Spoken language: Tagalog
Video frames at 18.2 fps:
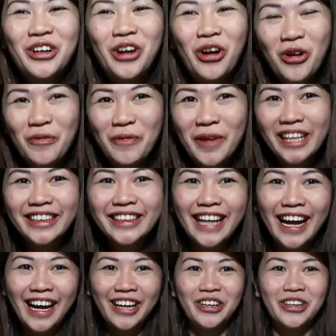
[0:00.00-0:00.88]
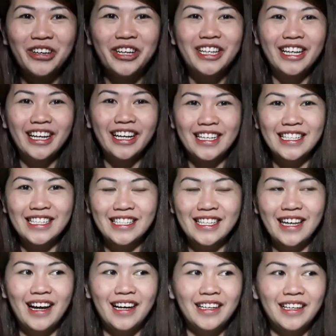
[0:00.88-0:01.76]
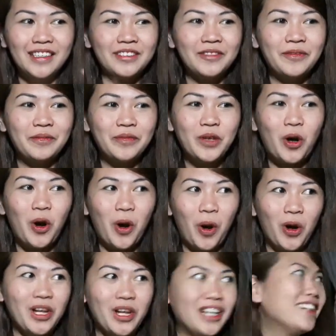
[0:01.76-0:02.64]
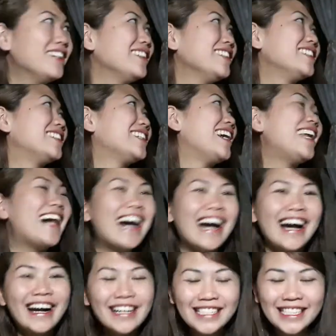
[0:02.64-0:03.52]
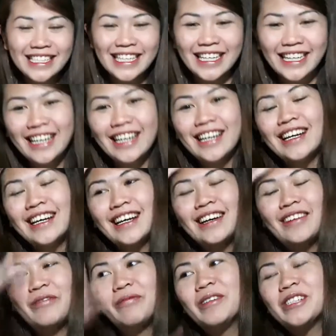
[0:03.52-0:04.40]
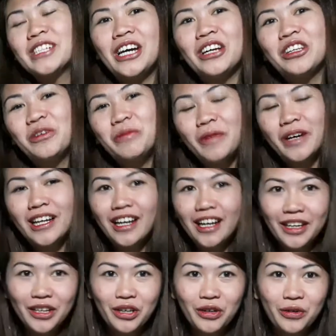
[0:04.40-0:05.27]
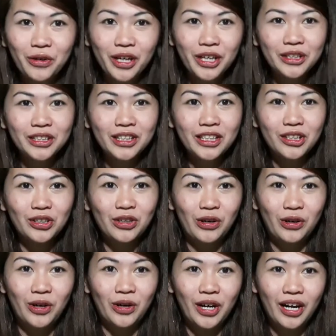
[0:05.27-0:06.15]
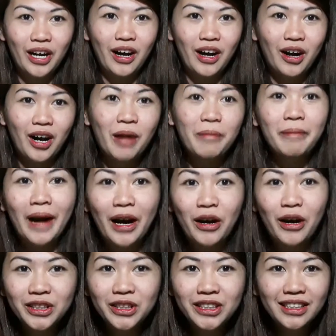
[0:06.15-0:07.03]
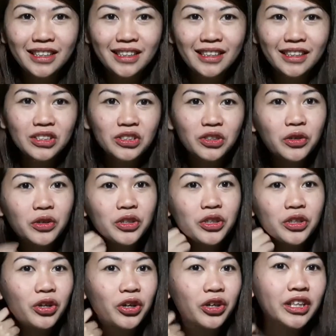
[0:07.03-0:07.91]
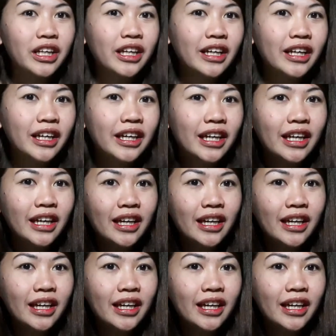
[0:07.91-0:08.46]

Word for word: uh, mag-open tayo ng isang haul. Isa lang kasi masyadong malaki yung ano nito, uh, amount. So, yun.